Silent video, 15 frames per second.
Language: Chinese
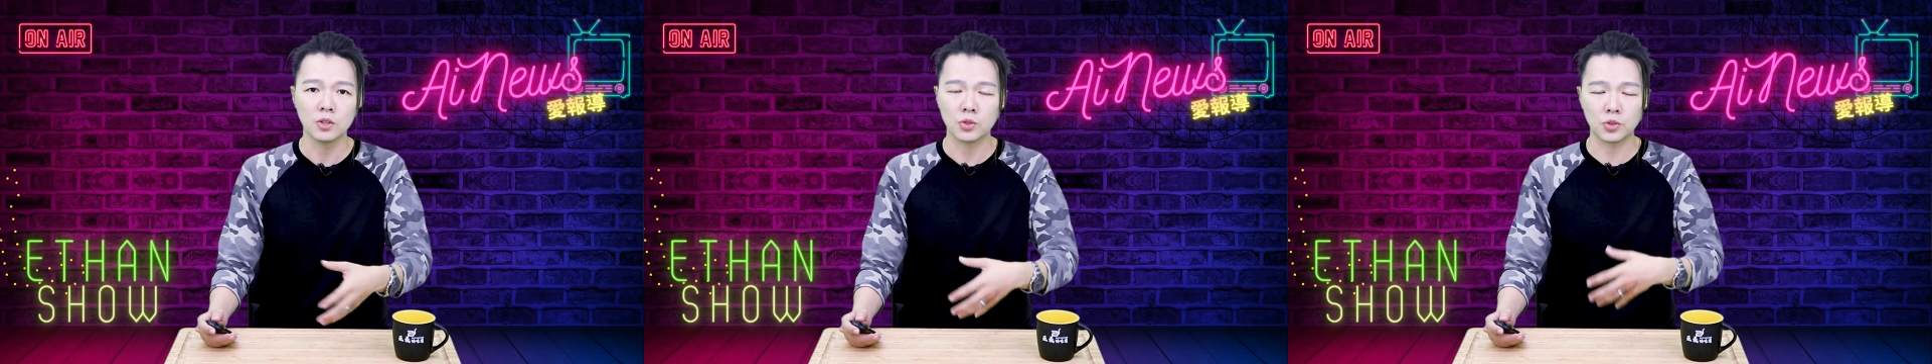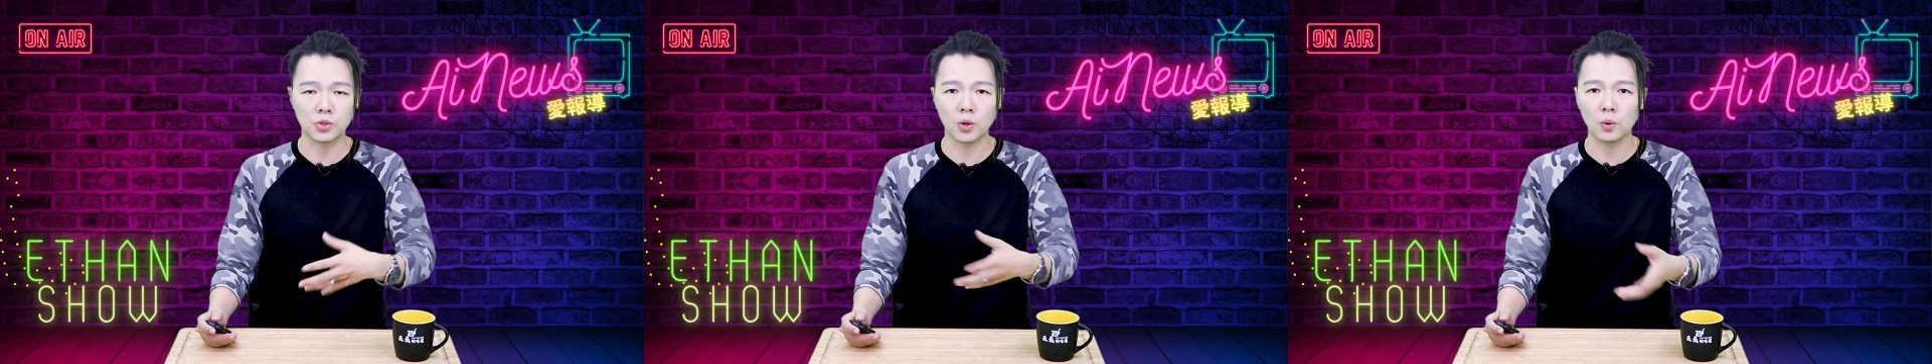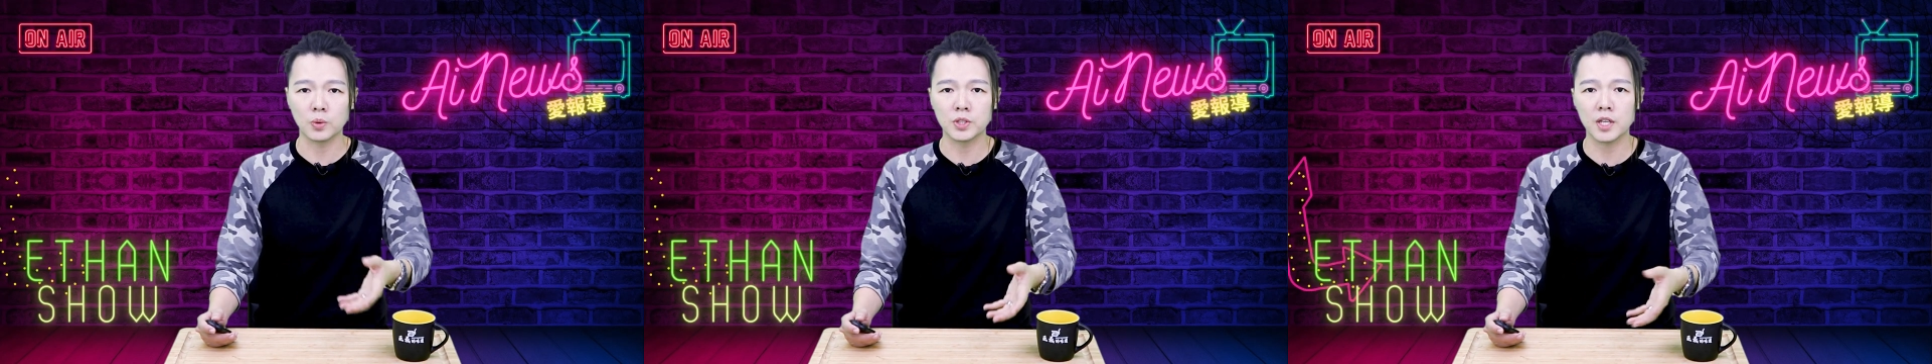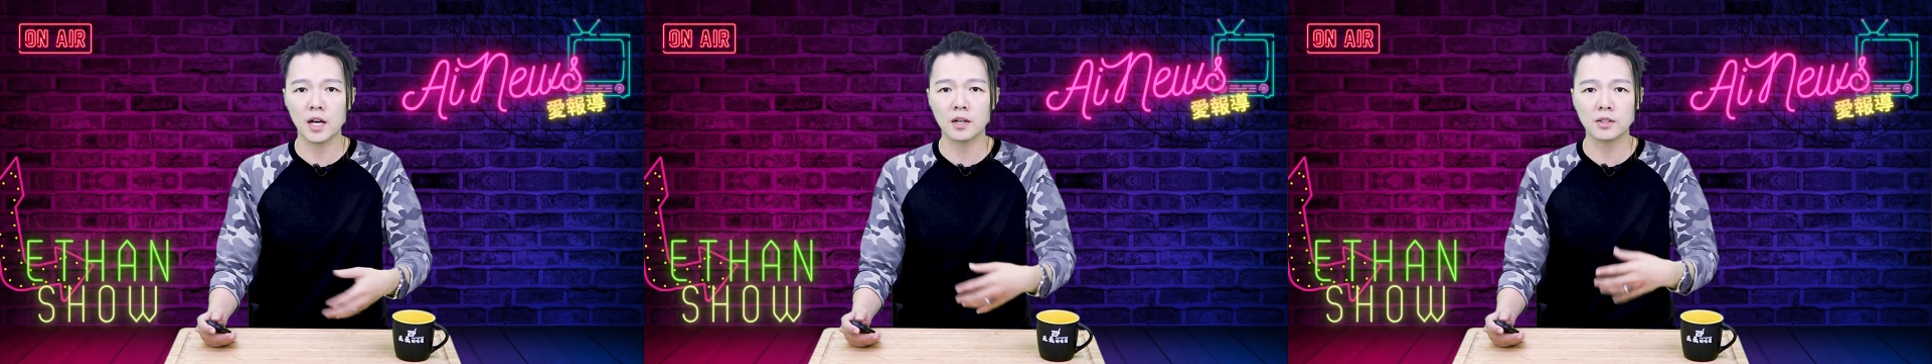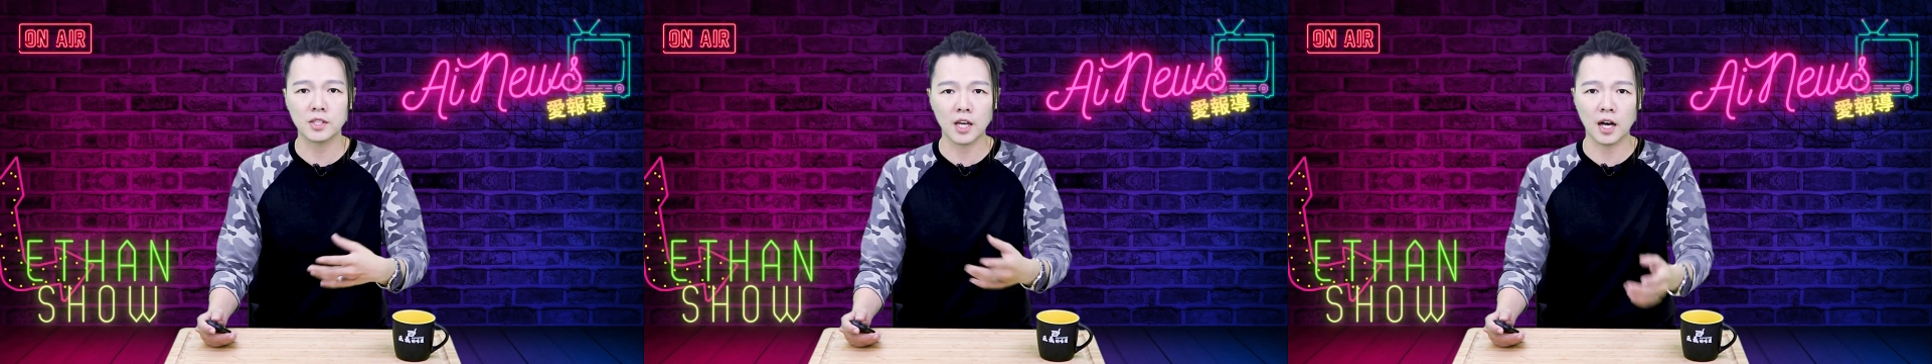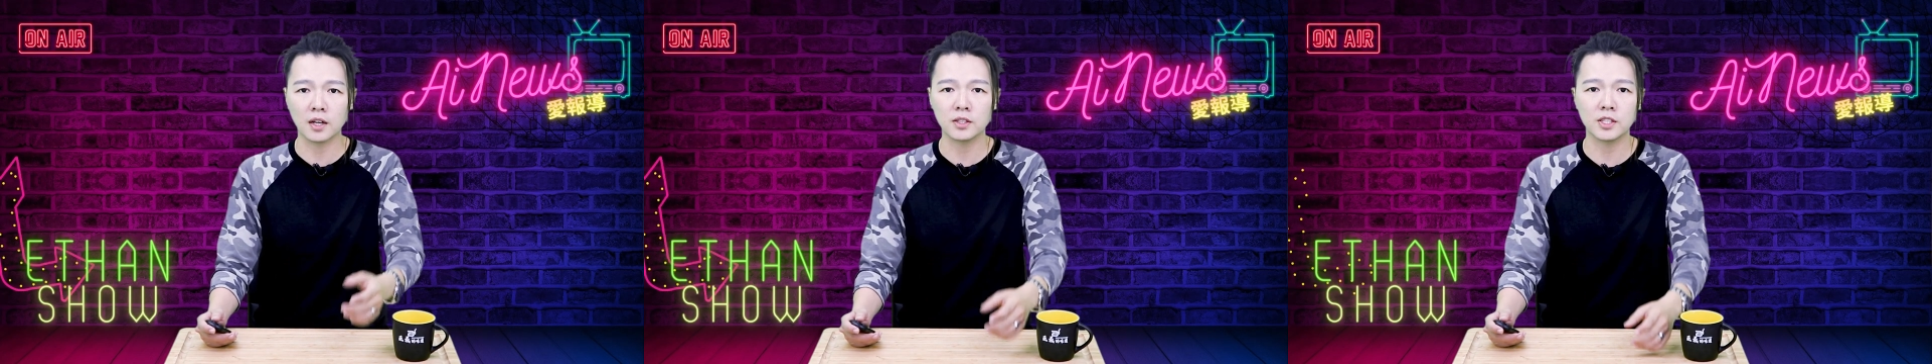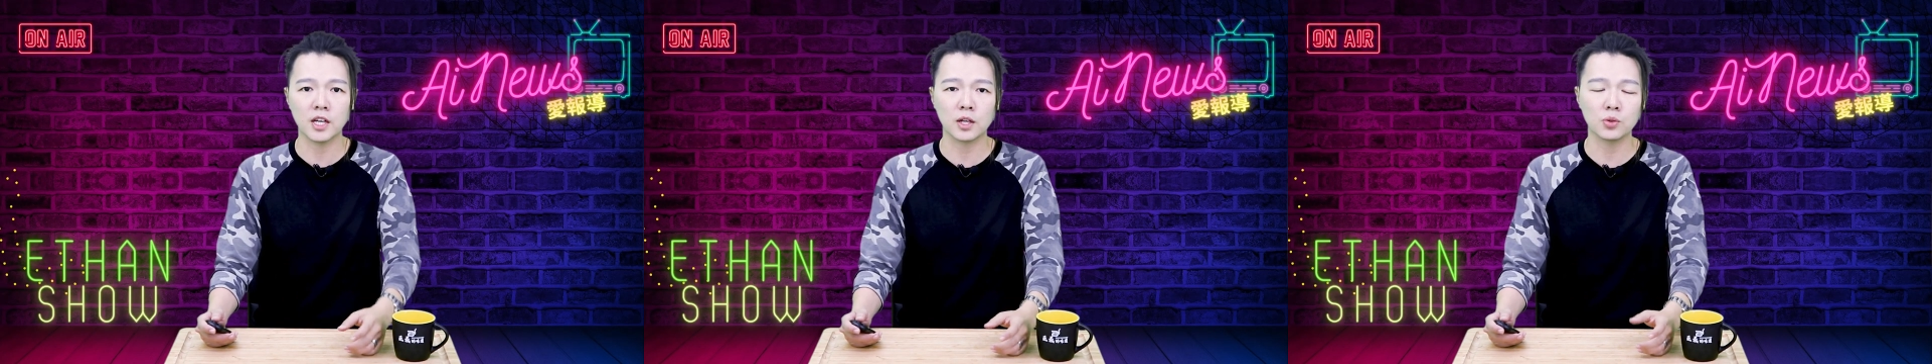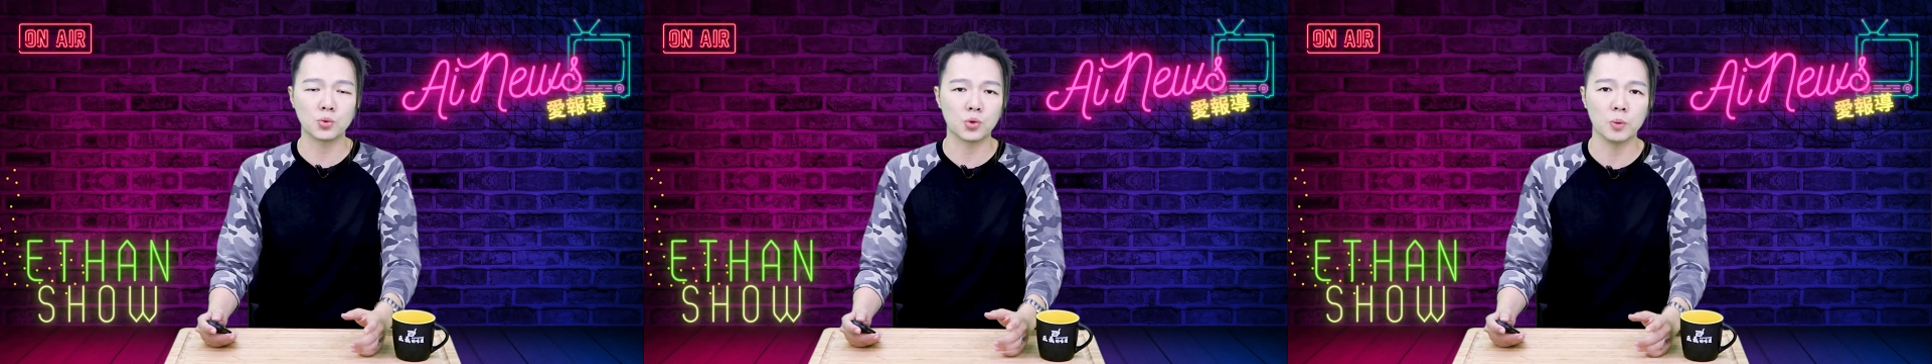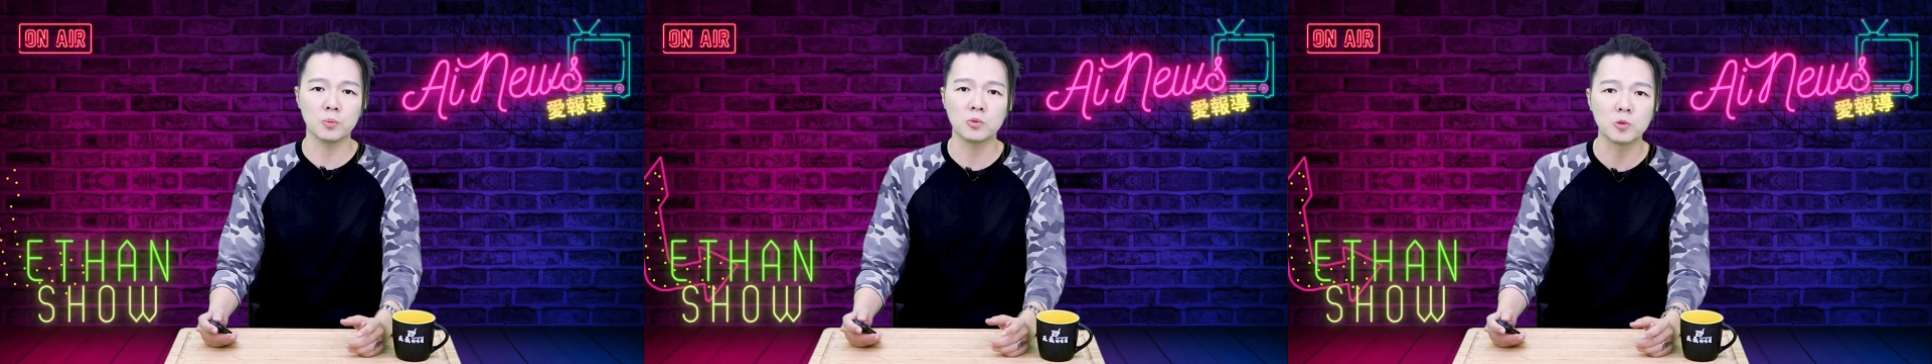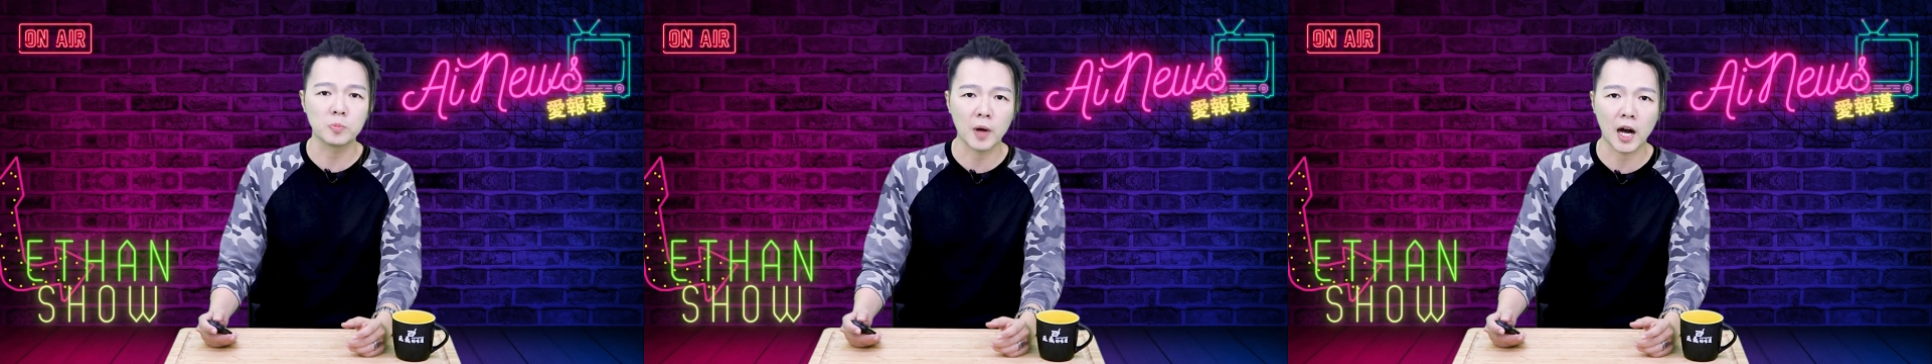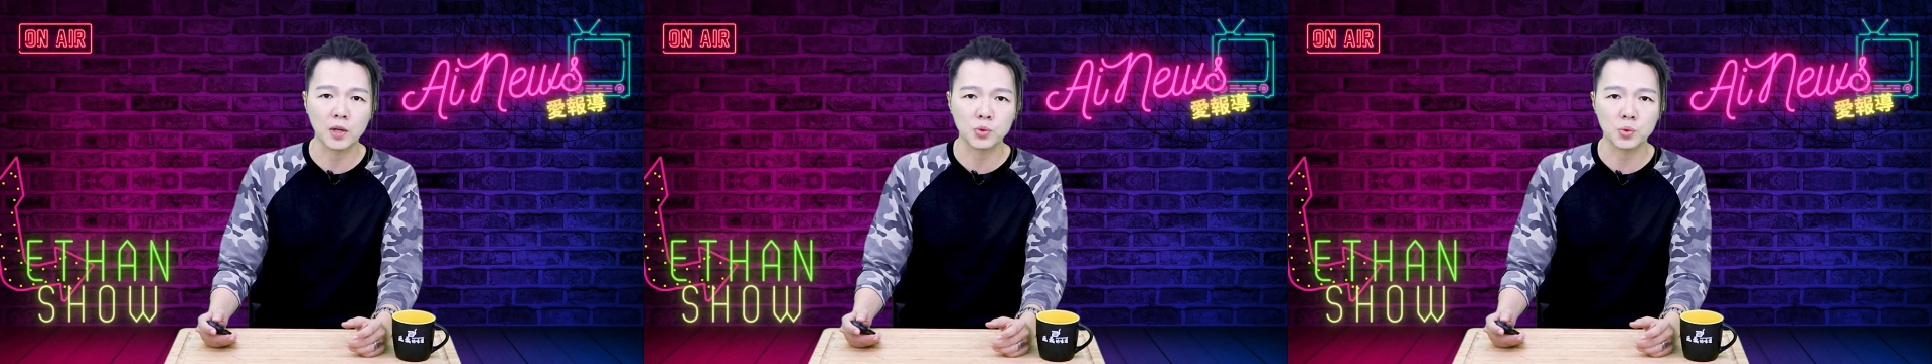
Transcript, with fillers: 手枪、长枪全部拔